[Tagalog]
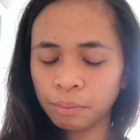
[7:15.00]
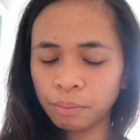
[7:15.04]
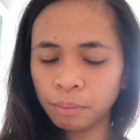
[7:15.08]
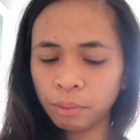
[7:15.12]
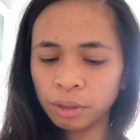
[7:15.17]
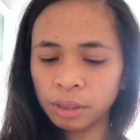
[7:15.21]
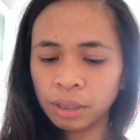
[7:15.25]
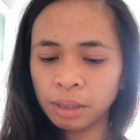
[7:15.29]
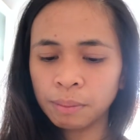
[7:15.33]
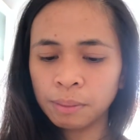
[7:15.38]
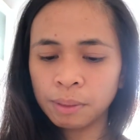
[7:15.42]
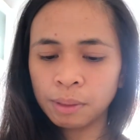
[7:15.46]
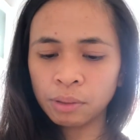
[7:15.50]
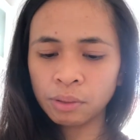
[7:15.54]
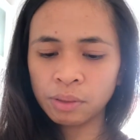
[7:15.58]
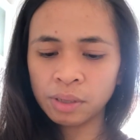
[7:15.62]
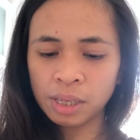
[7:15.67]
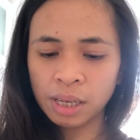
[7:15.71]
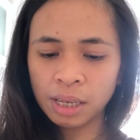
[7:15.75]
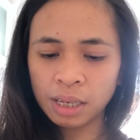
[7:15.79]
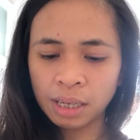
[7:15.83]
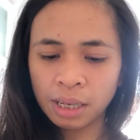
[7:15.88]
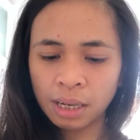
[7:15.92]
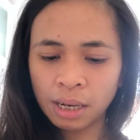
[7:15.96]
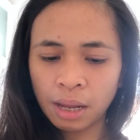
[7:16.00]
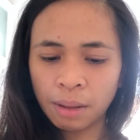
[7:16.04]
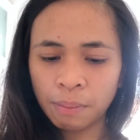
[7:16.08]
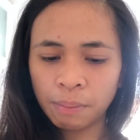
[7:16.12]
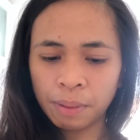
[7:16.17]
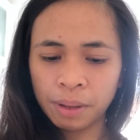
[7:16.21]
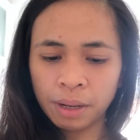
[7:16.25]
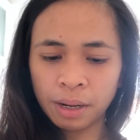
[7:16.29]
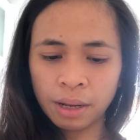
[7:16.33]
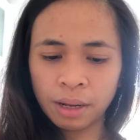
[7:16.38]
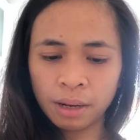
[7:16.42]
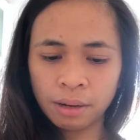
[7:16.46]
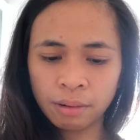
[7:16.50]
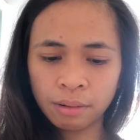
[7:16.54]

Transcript: Buti binuksan nila para